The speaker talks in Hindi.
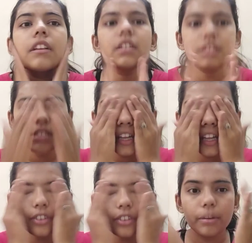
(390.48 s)
इसका
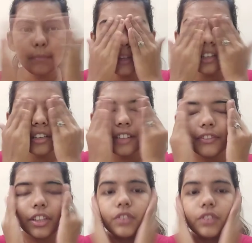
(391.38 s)
एक ड्रॉप पे
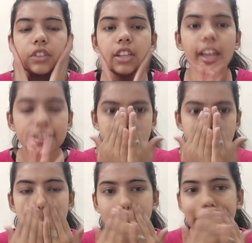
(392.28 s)
इनफ है क्योंकि
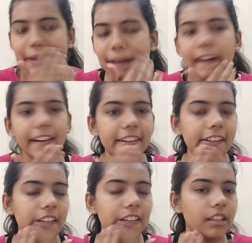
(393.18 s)
एक्सट्रीमली
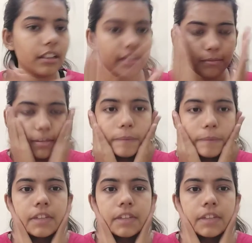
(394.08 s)
हाइड्रेटिंग क्रीम है